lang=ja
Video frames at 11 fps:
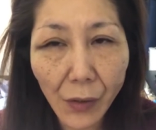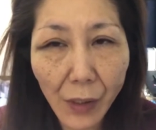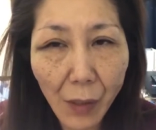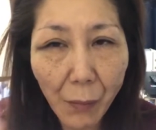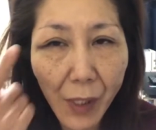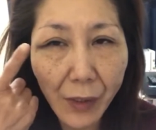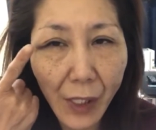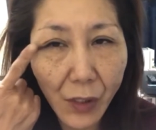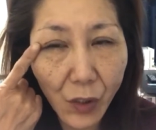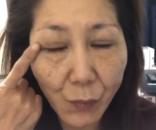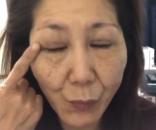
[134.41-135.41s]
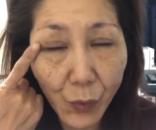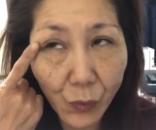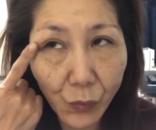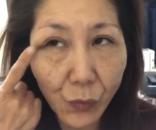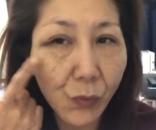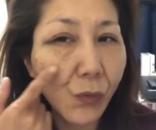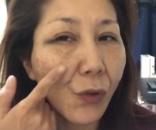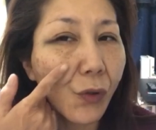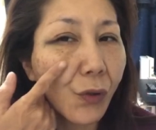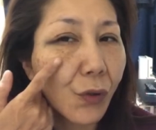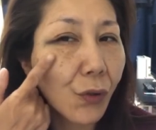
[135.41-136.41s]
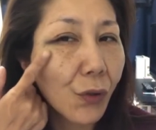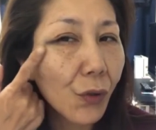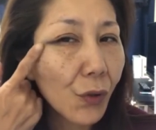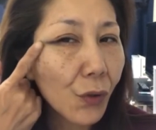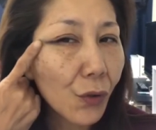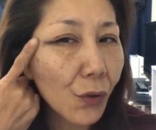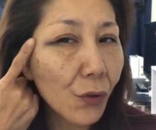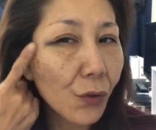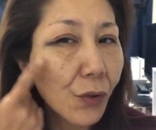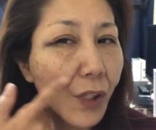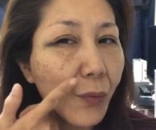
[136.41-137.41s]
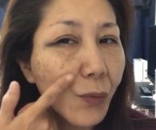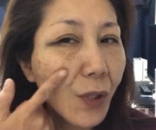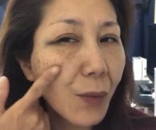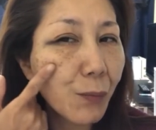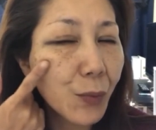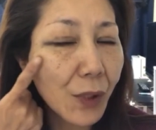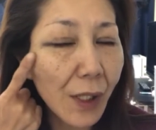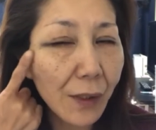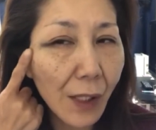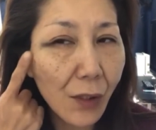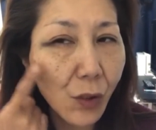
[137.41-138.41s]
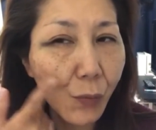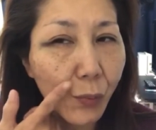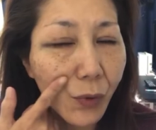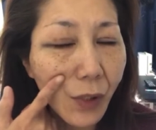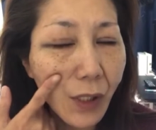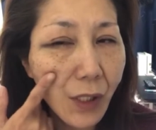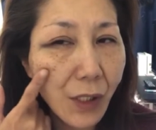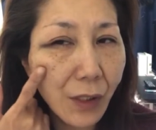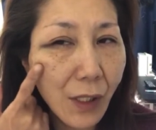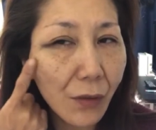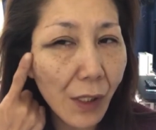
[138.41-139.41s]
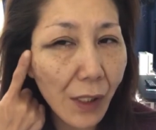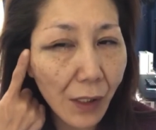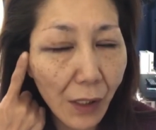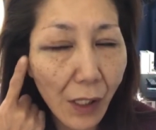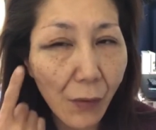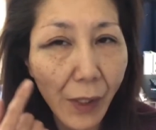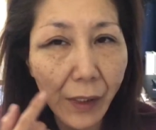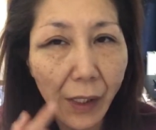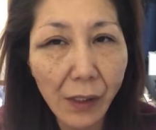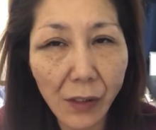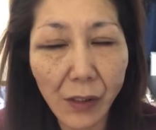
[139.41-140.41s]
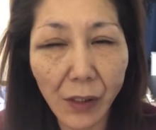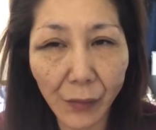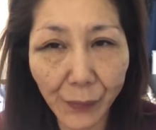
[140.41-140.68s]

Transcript: で目30分このここのリフトアップが30分で1時間ぐらいって言われたんですね。